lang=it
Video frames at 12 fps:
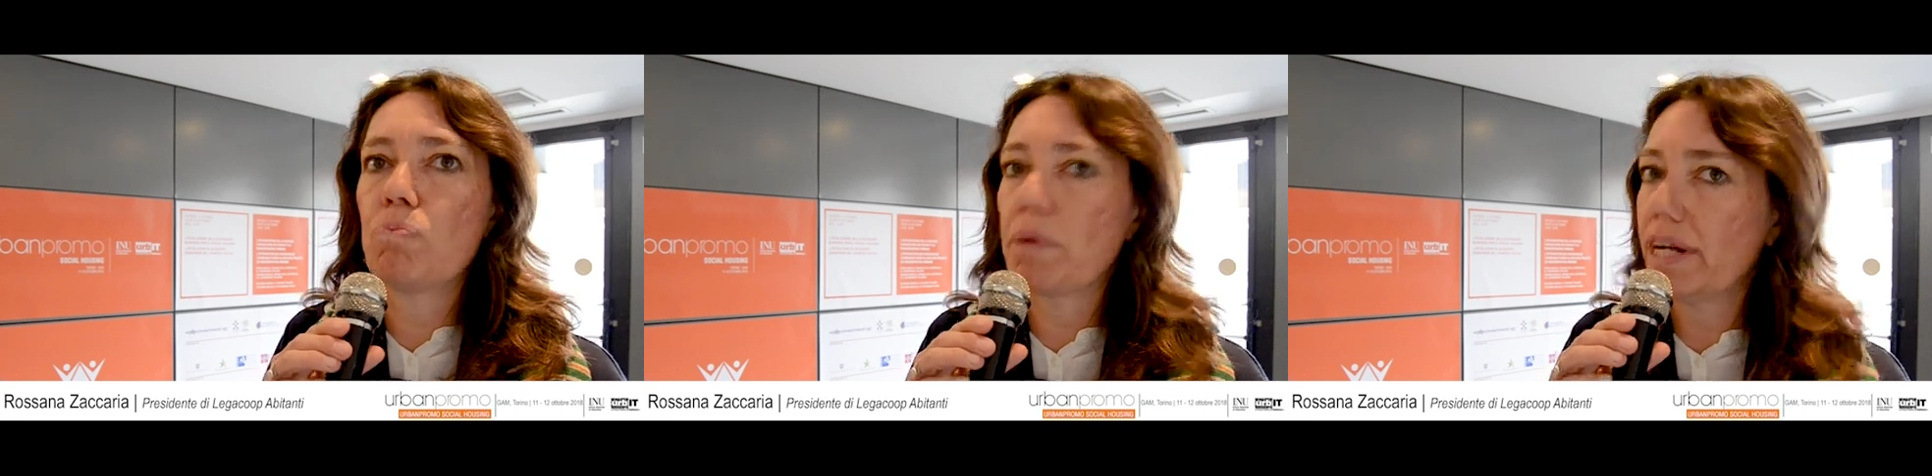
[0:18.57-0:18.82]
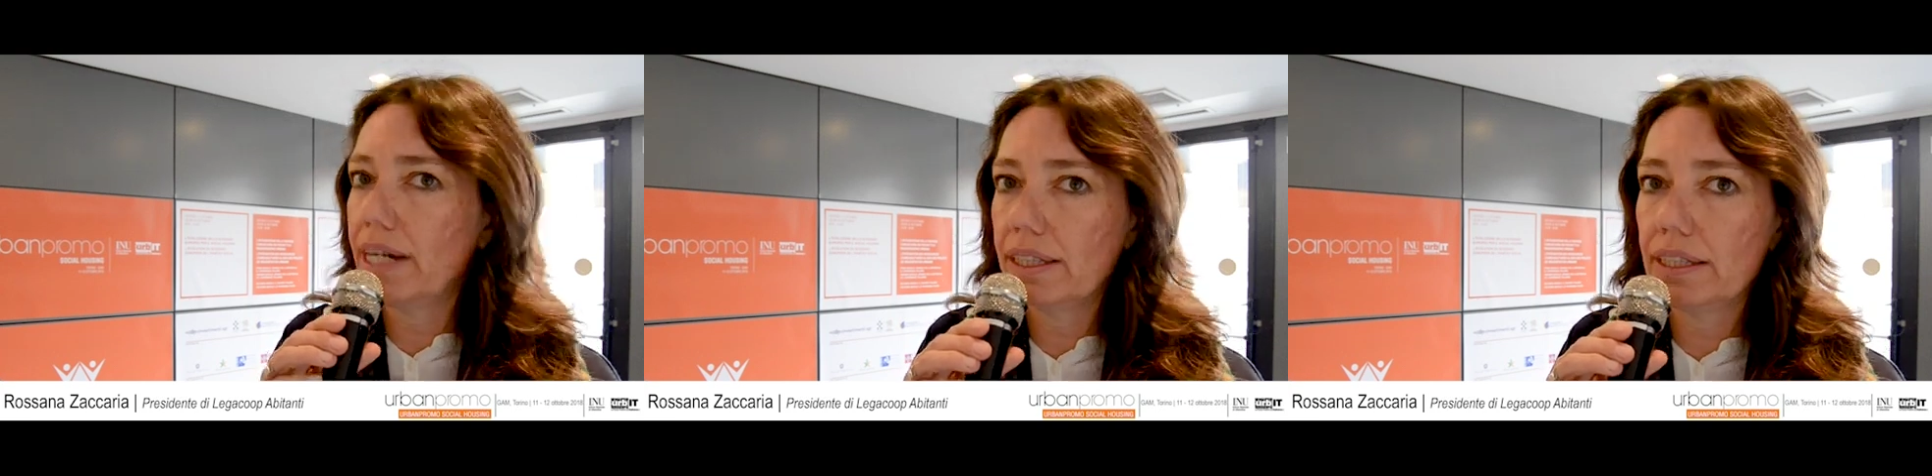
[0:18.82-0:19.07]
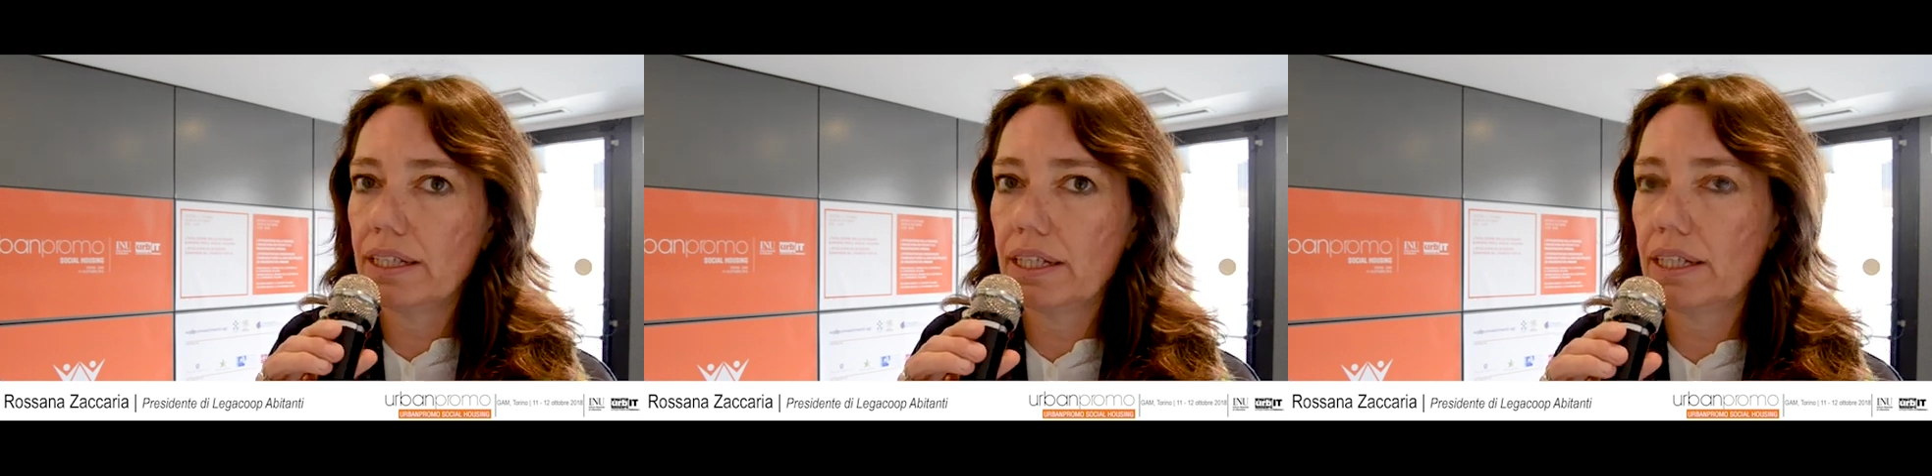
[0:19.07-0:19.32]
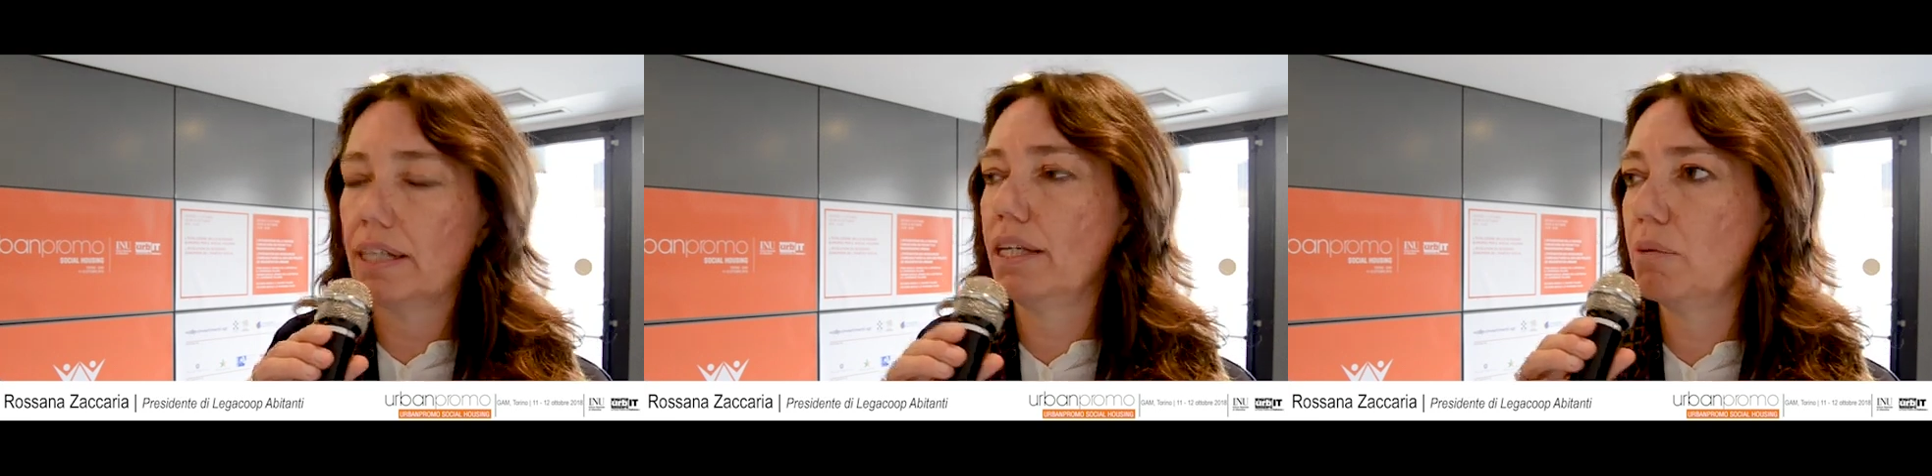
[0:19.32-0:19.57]

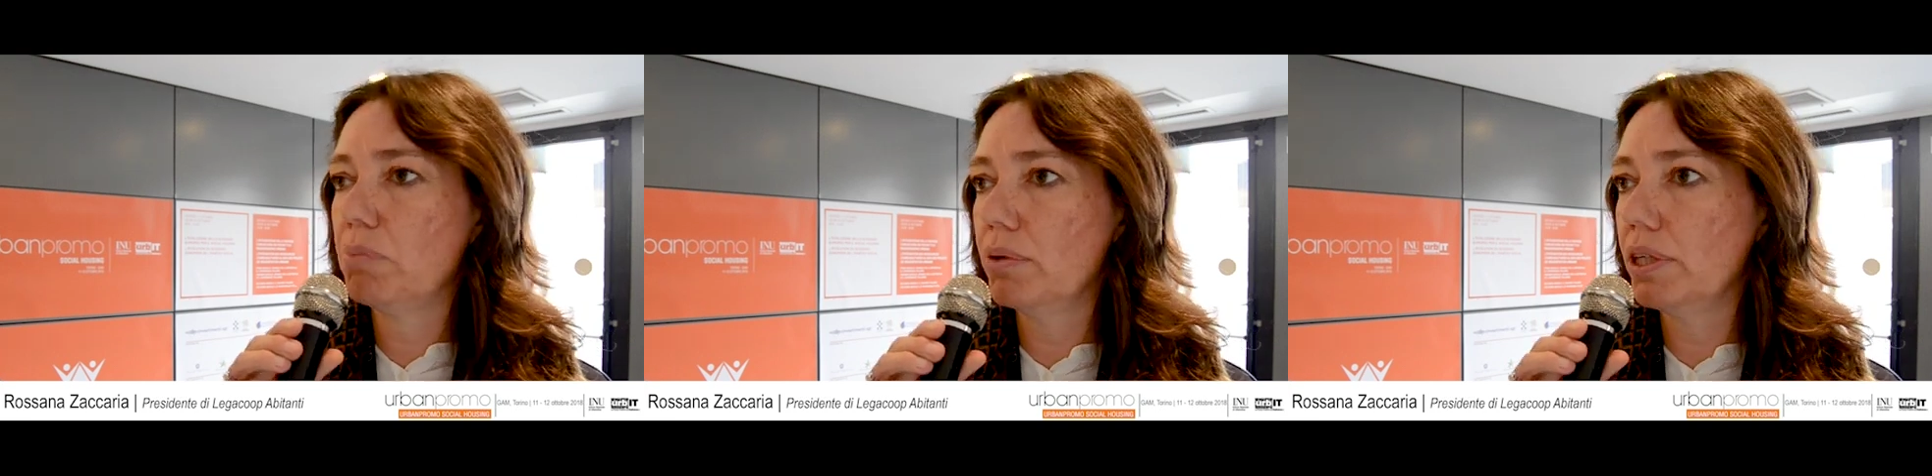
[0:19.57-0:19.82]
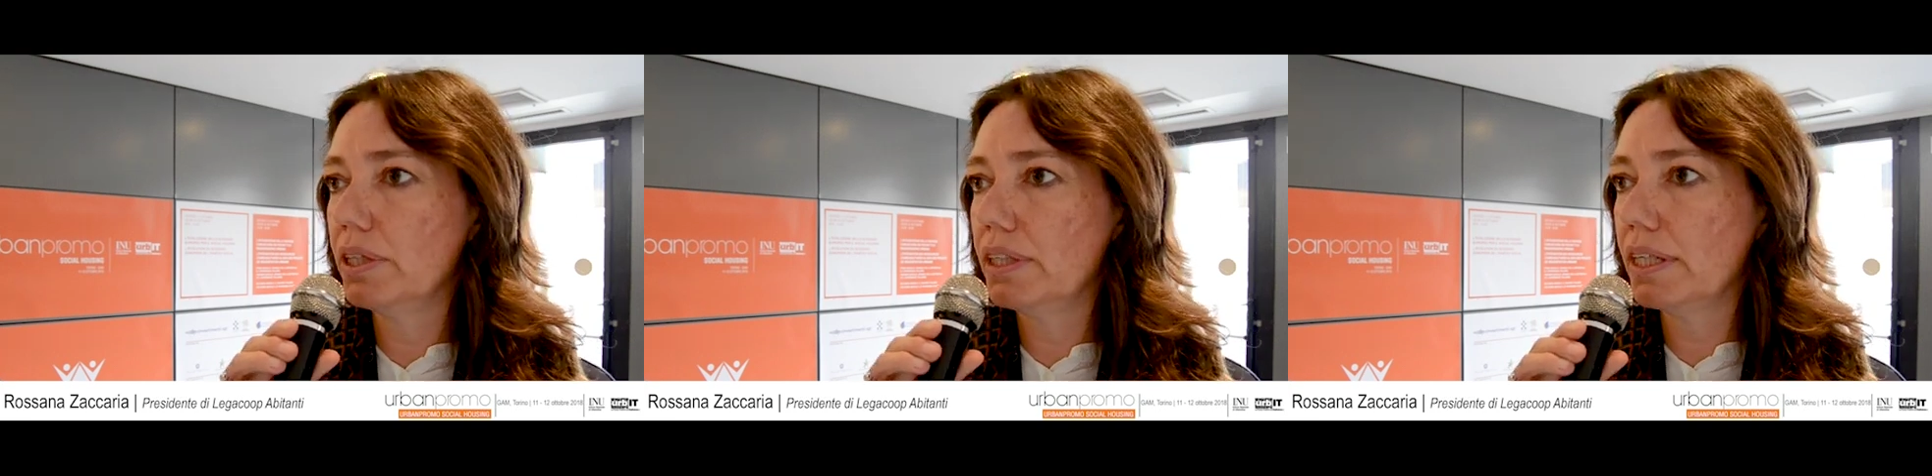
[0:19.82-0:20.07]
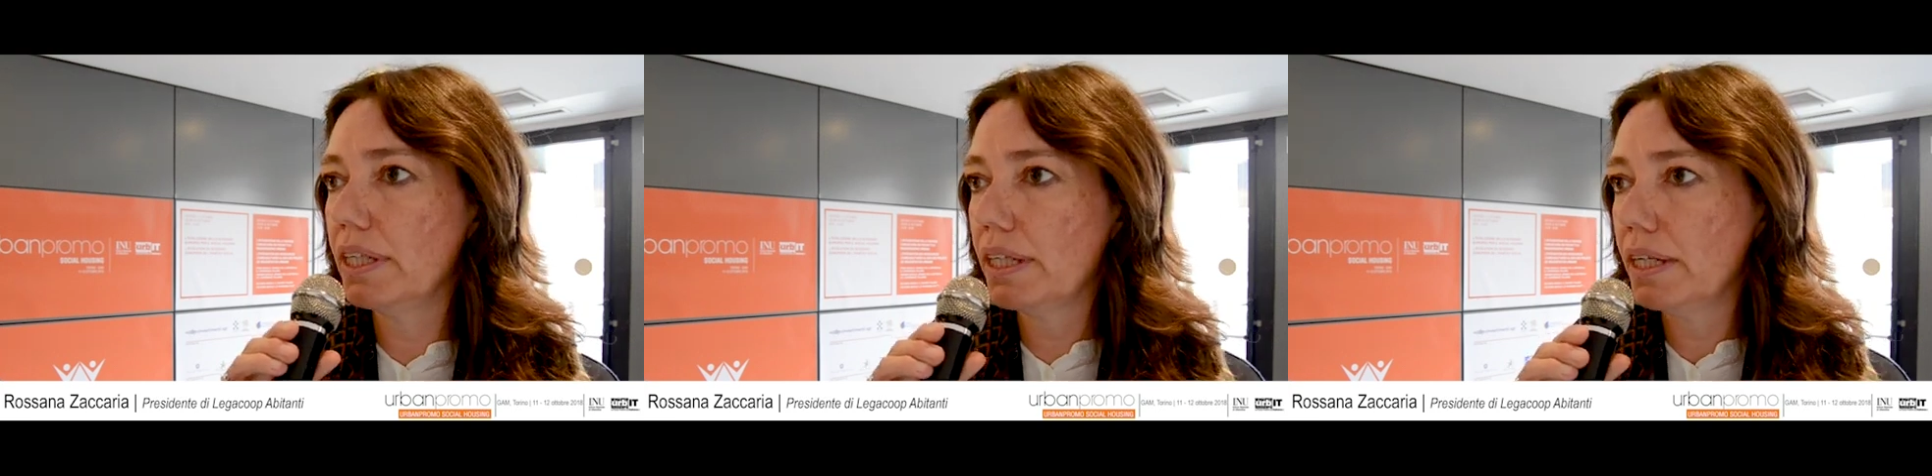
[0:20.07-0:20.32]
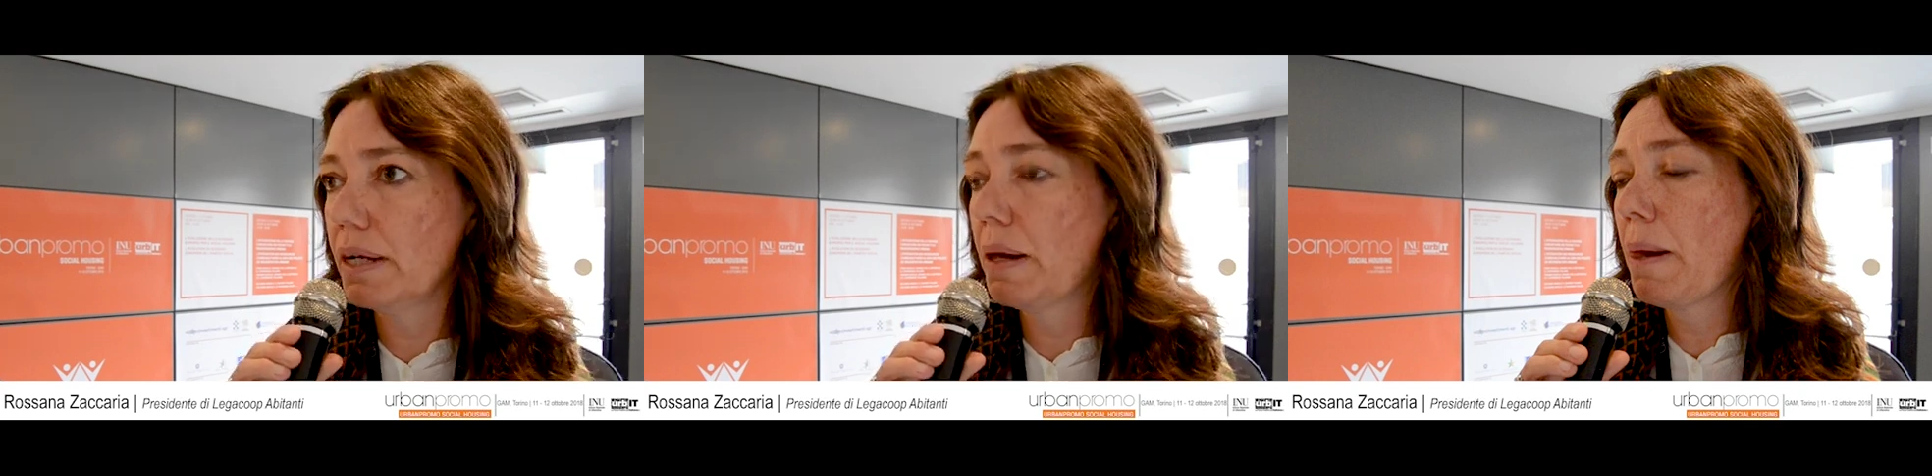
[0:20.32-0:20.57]
pratiche e politiche